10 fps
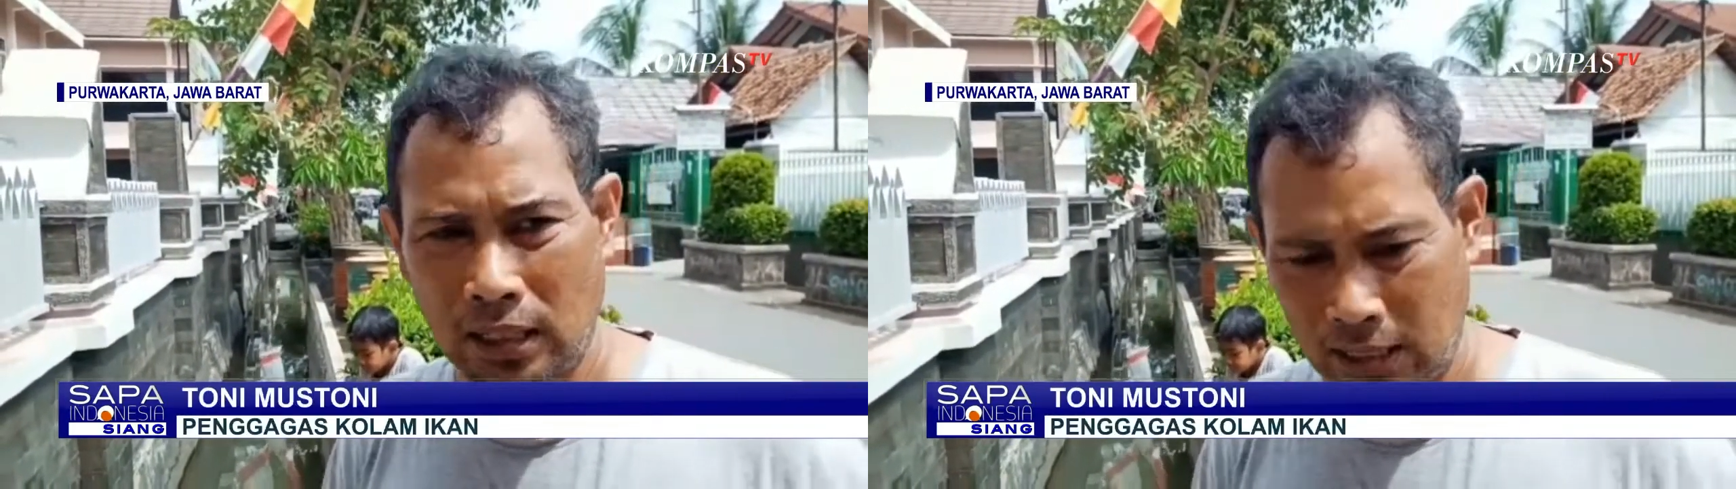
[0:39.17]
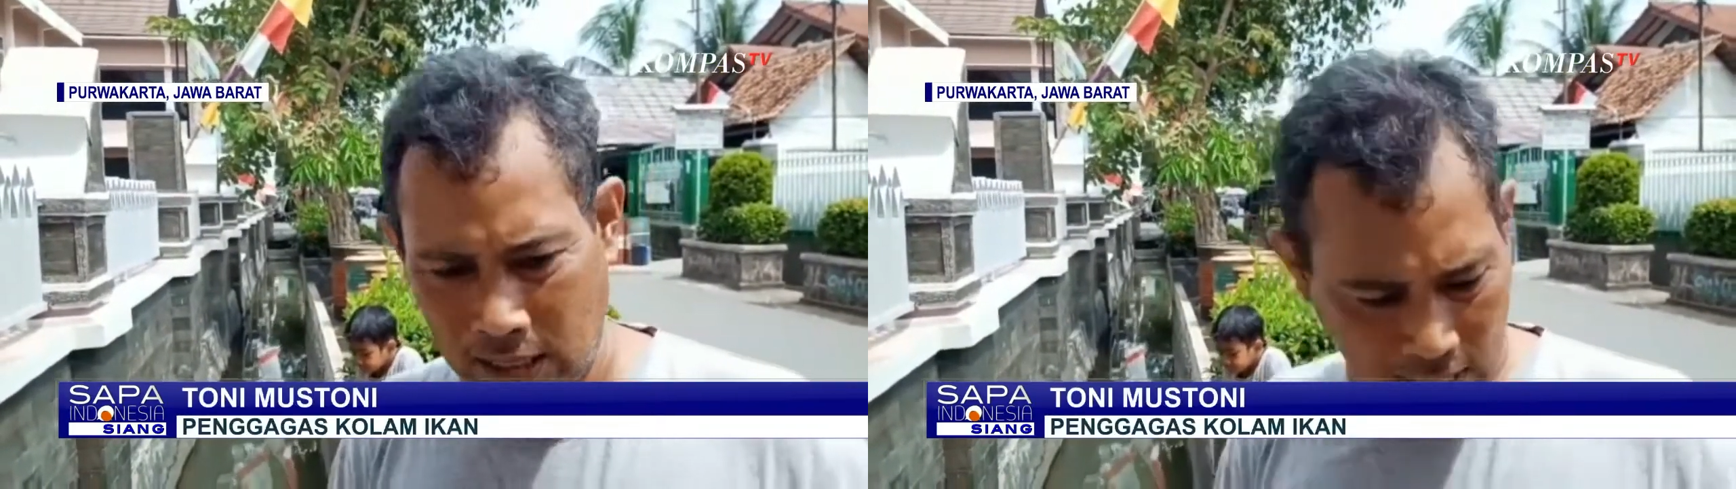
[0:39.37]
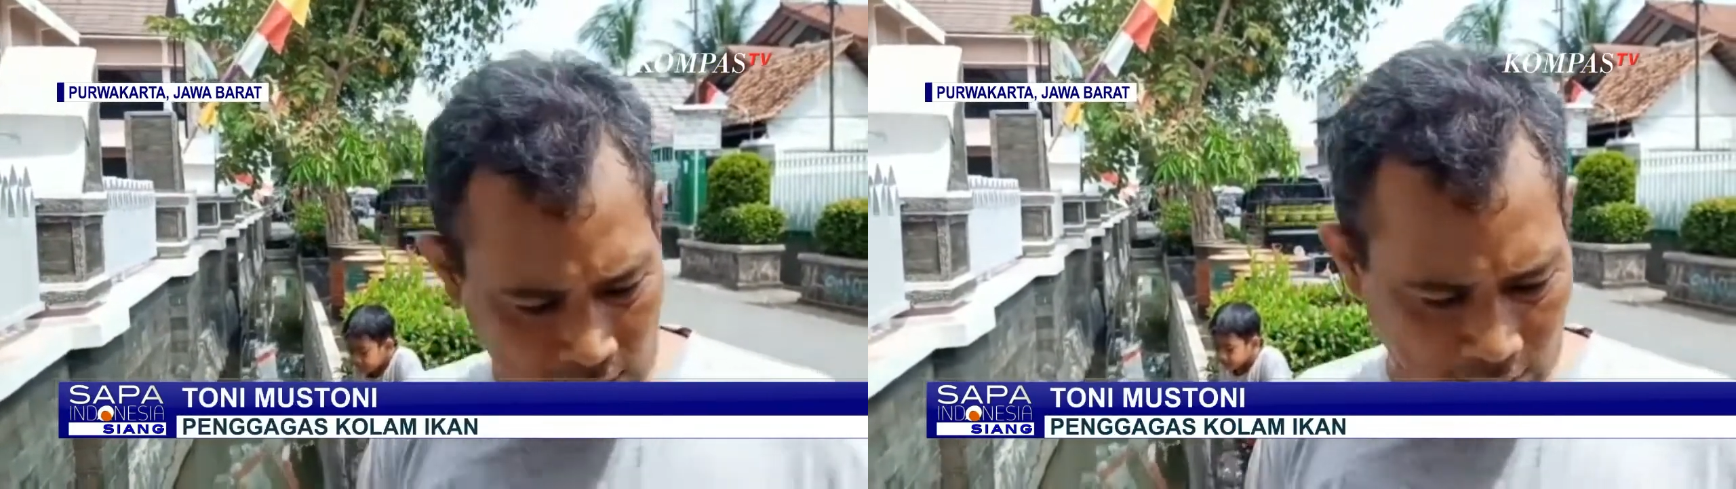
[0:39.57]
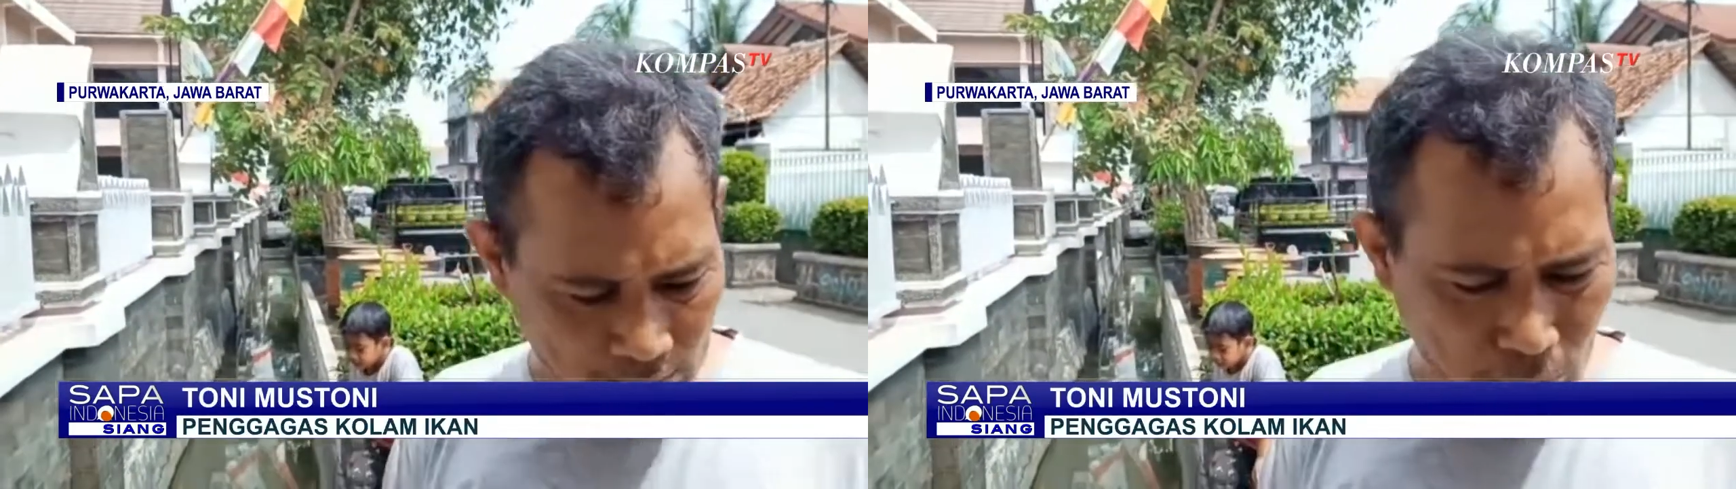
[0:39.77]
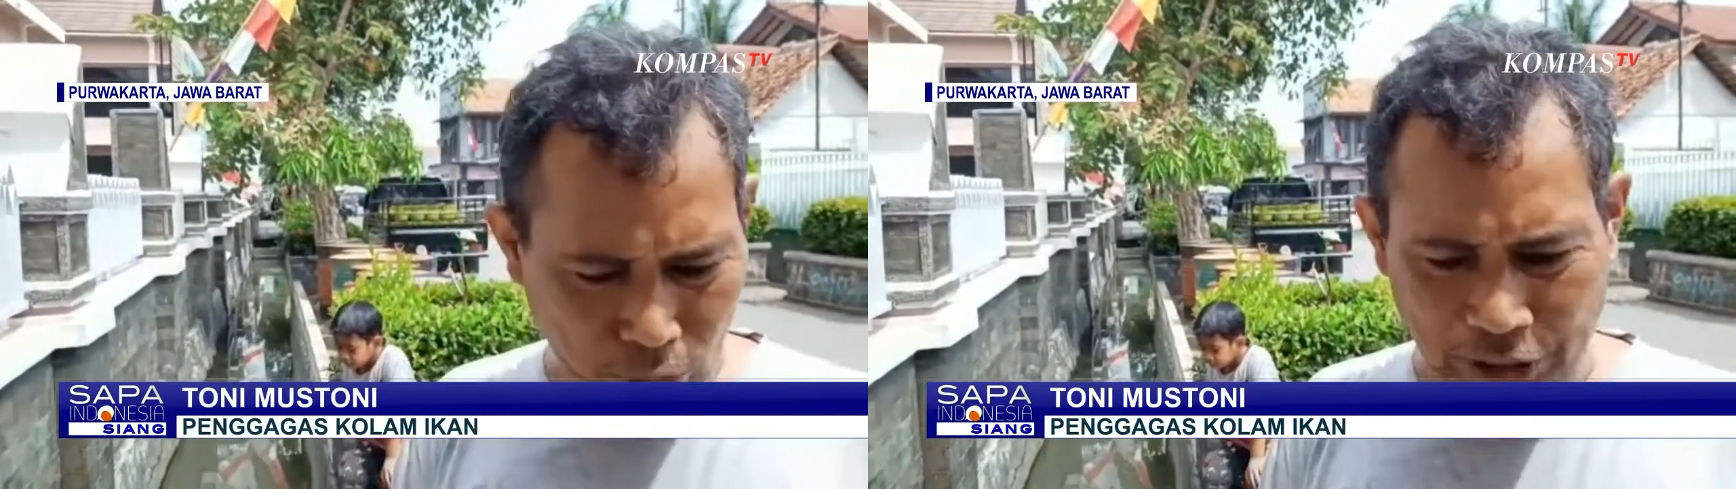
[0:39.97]
karena
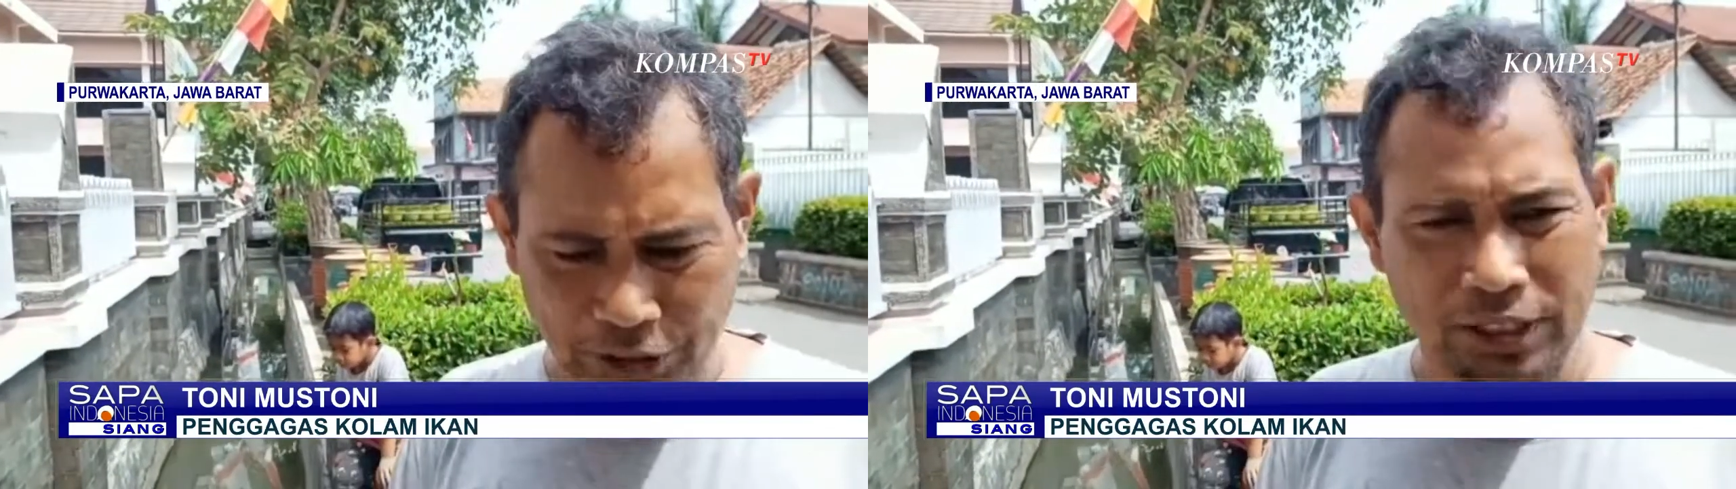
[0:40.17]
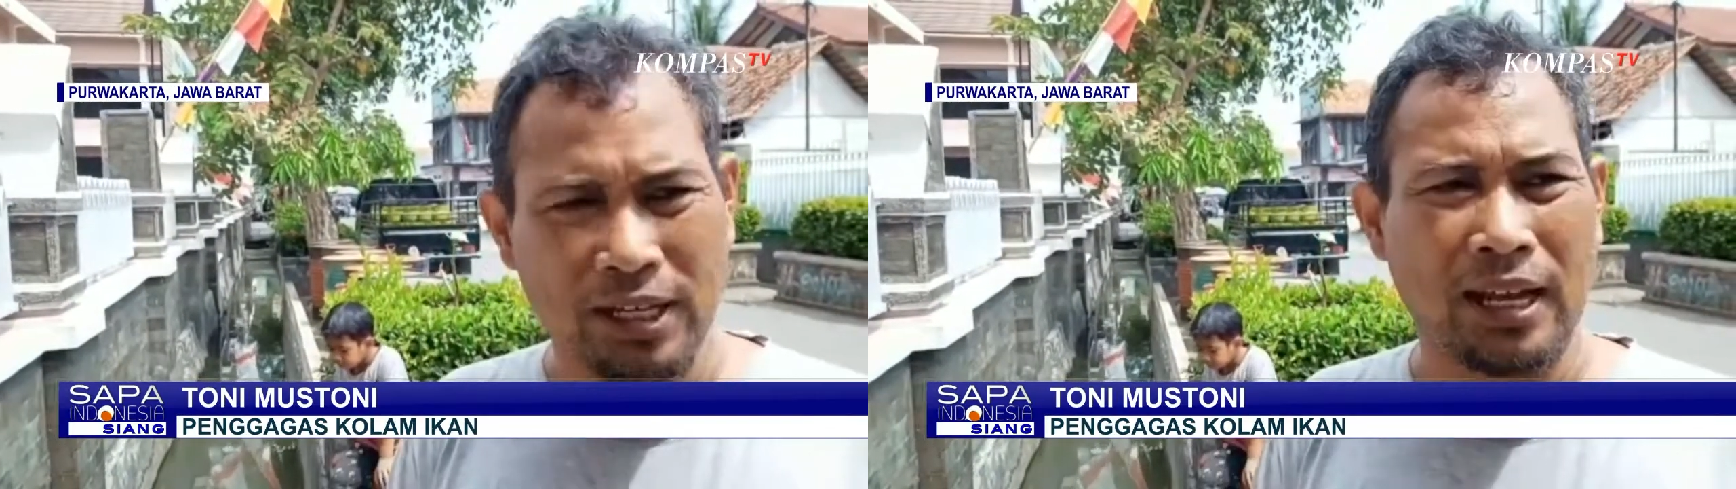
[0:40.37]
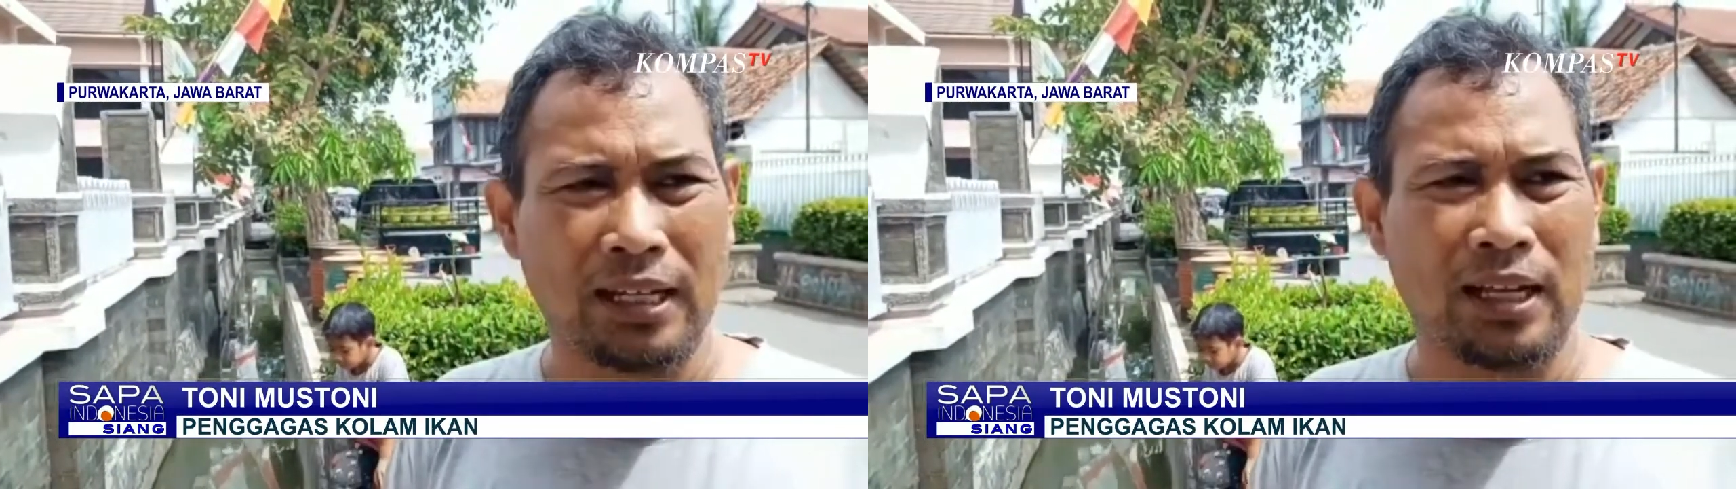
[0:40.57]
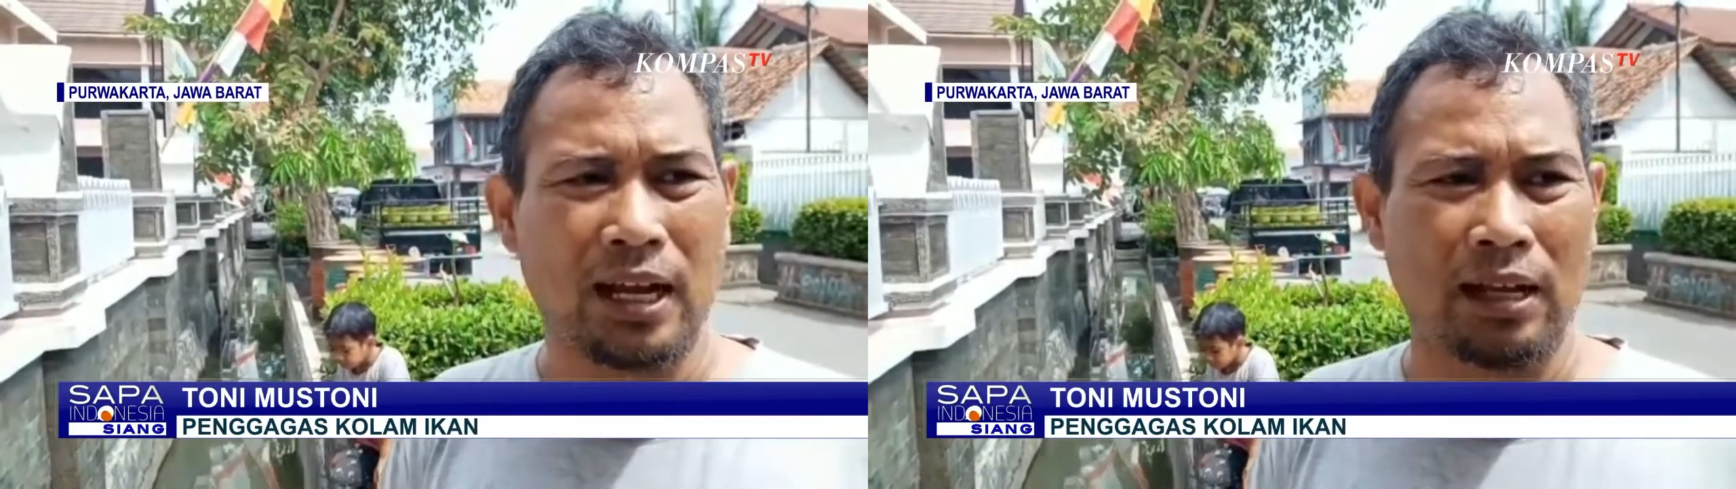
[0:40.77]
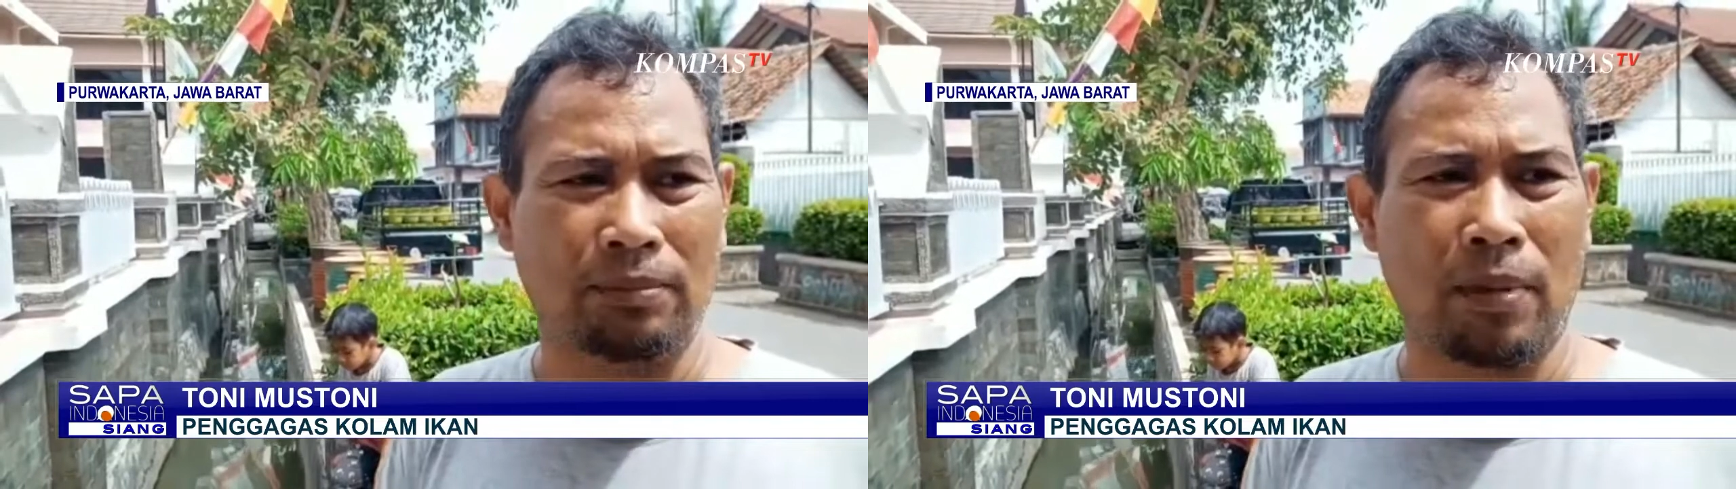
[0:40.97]
ini potensinya
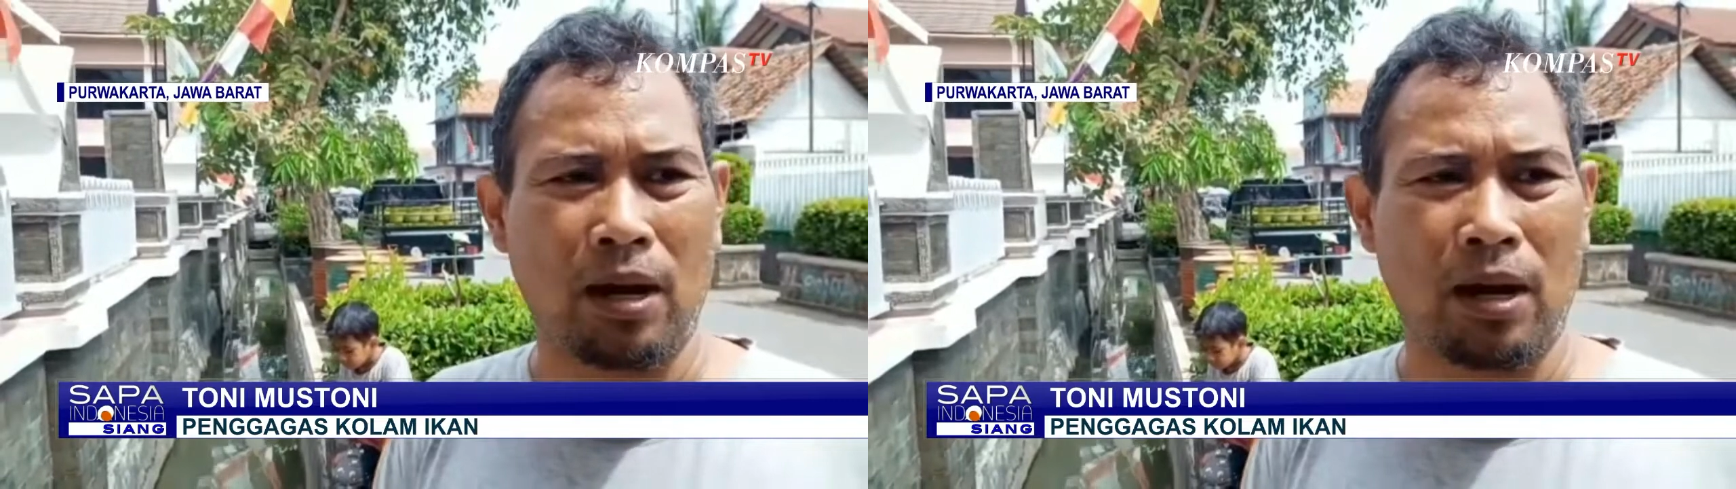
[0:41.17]
sangat